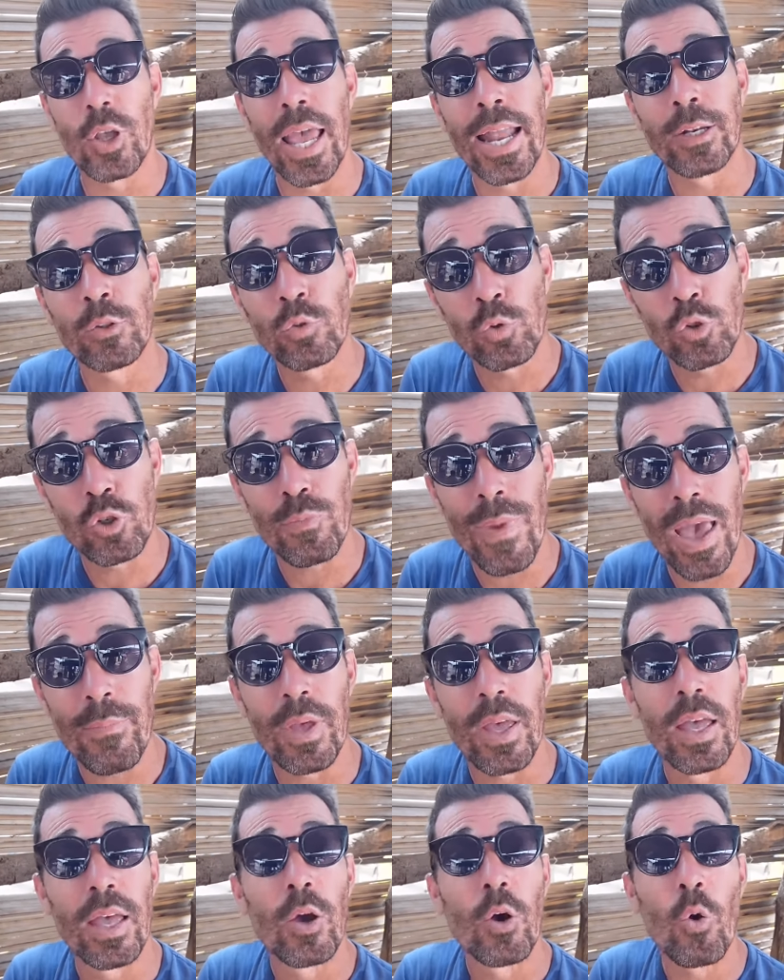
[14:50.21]
Elle touche même
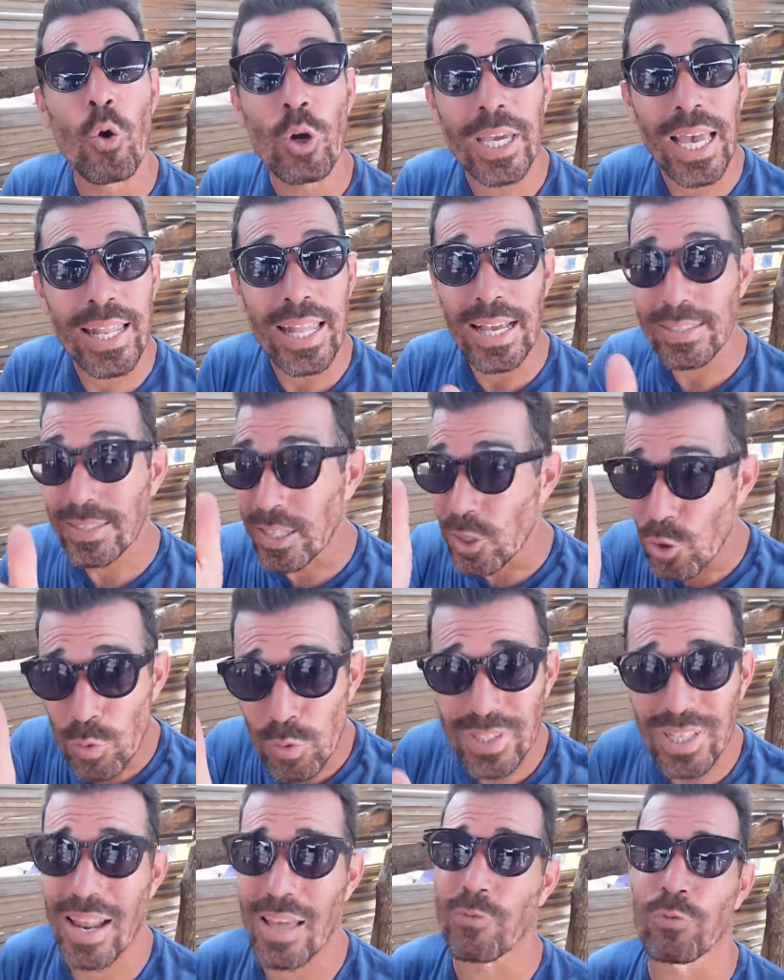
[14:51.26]
au Ghana. C'est
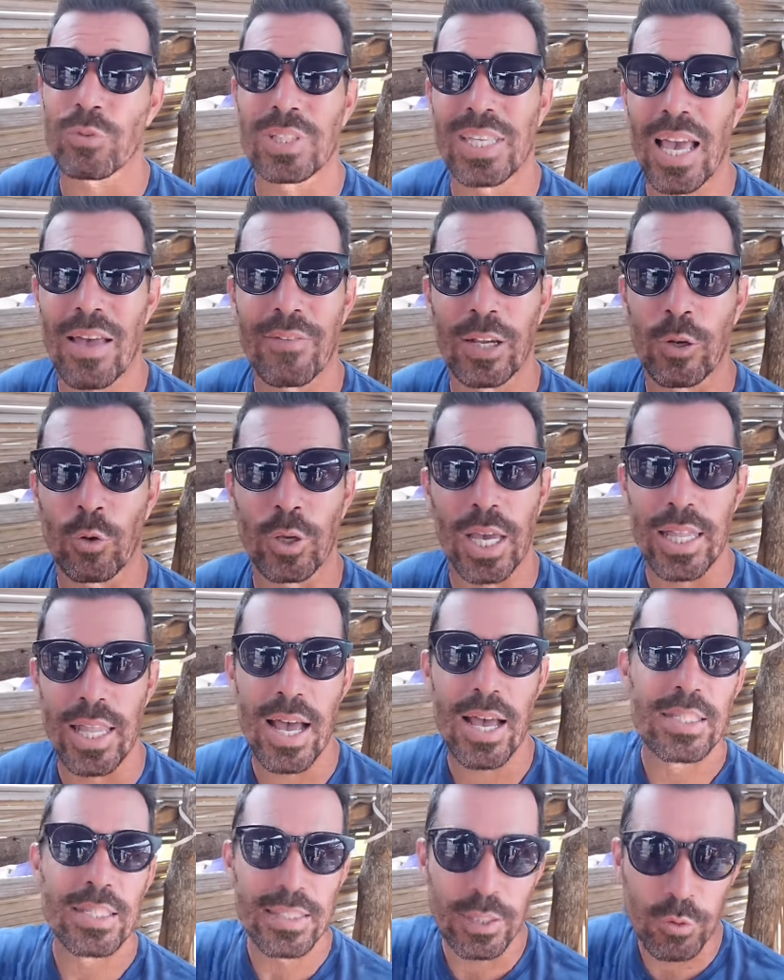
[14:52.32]
juste à la frontière avec le
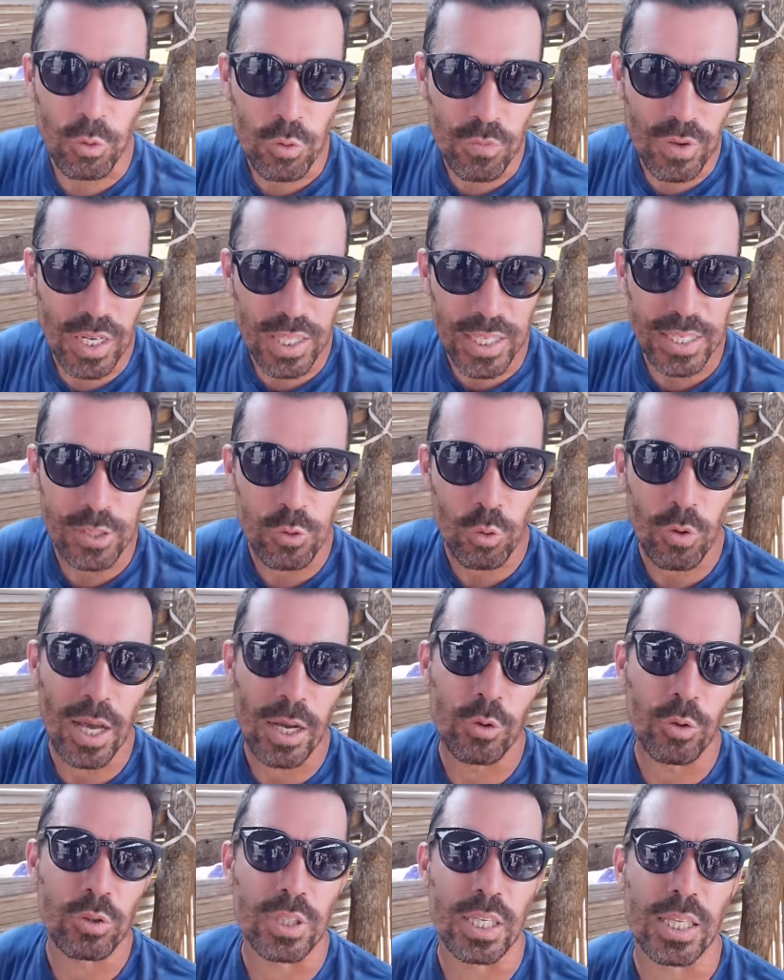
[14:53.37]
Ghana. C'est une ville qui est sur la
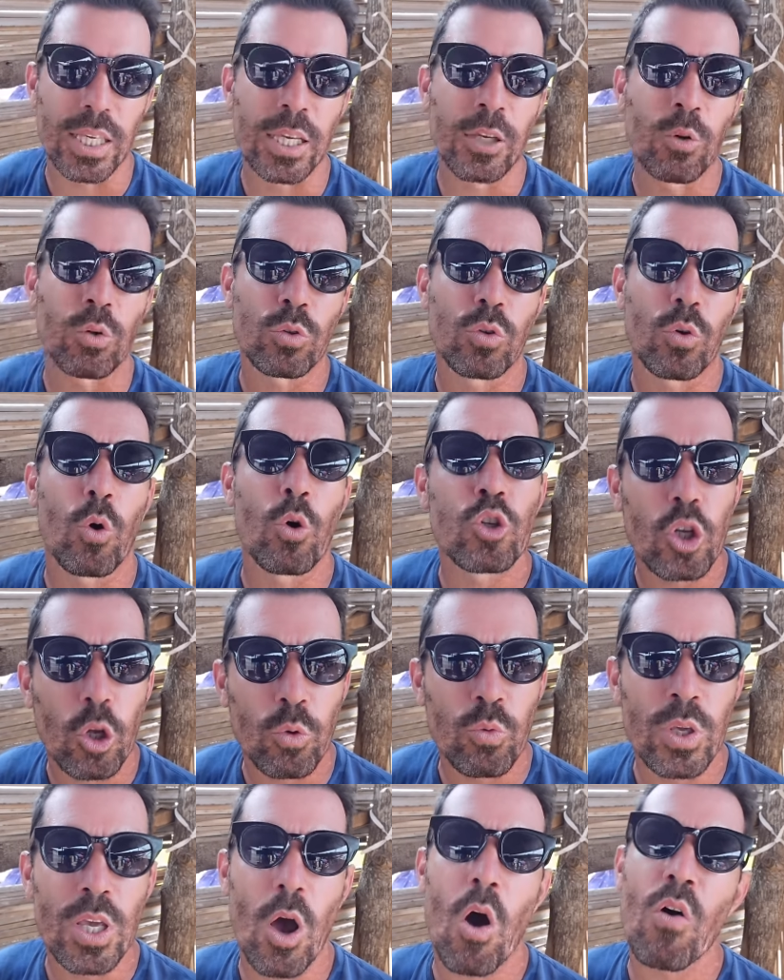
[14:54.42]
côte et qui compte
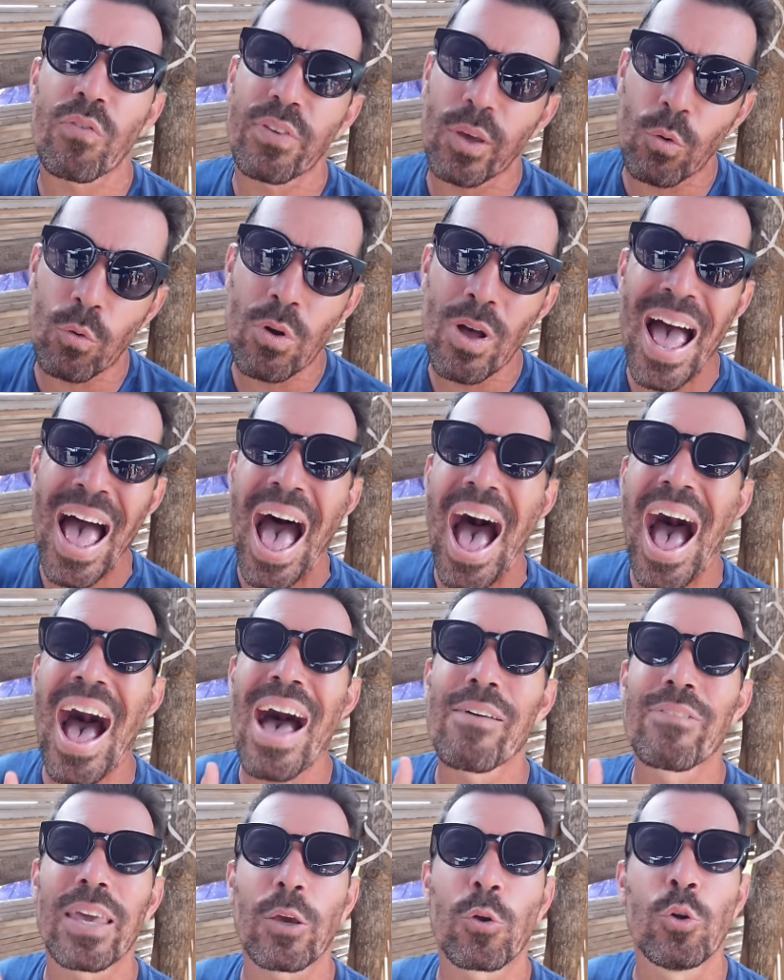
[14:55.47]
aujourd'hui environ
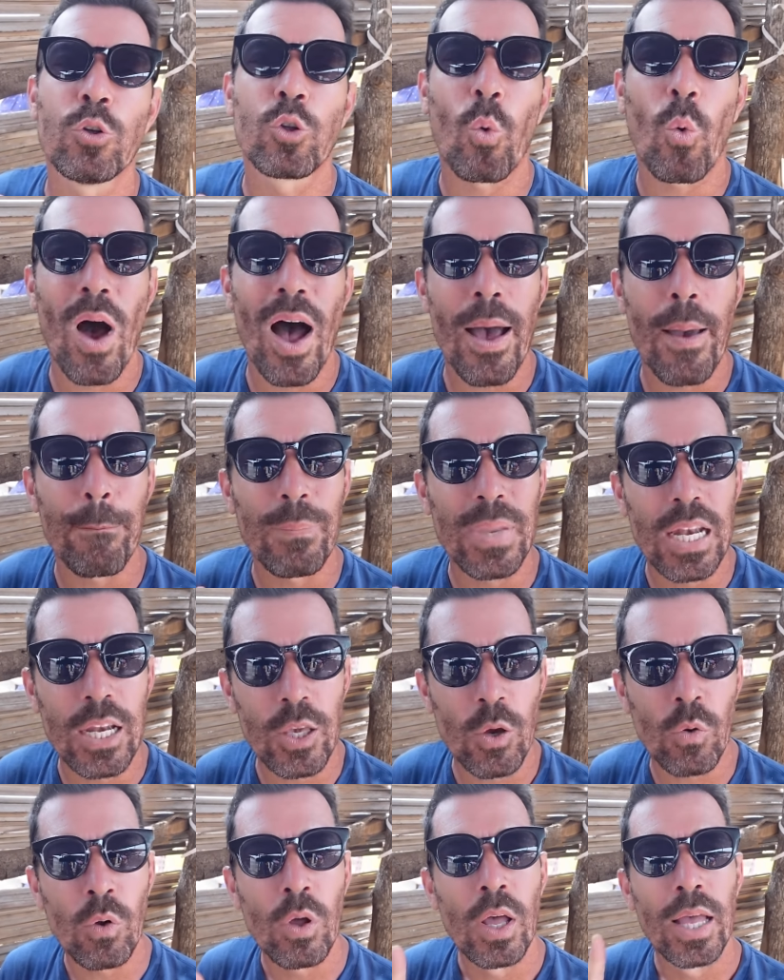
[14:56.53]
1,3
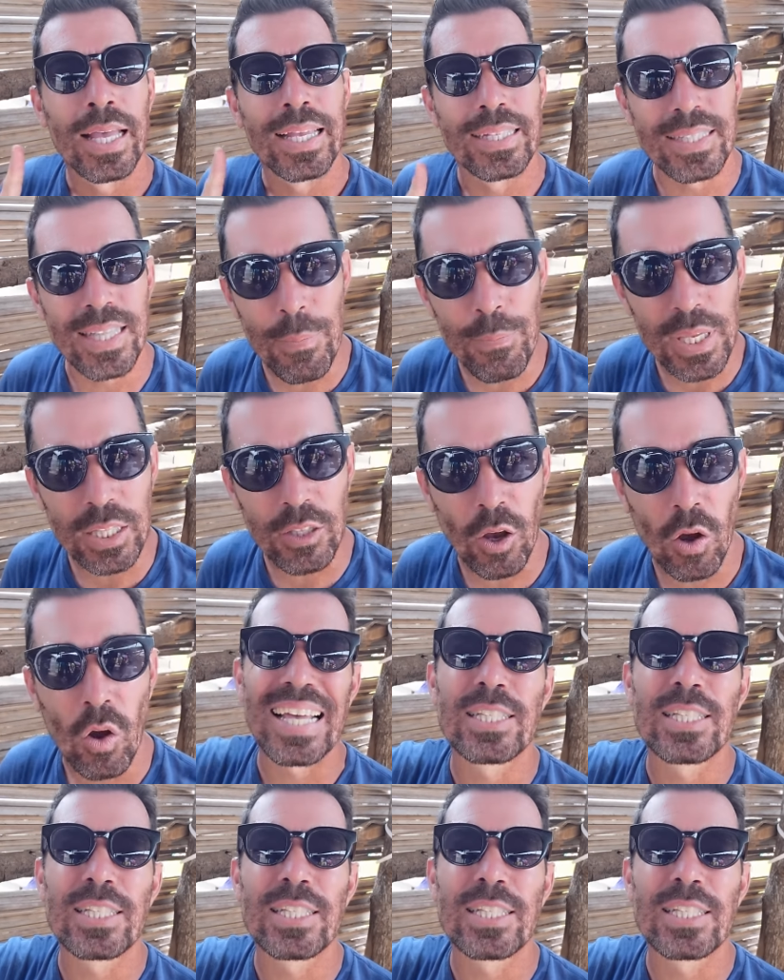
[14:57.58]
million d'habitants.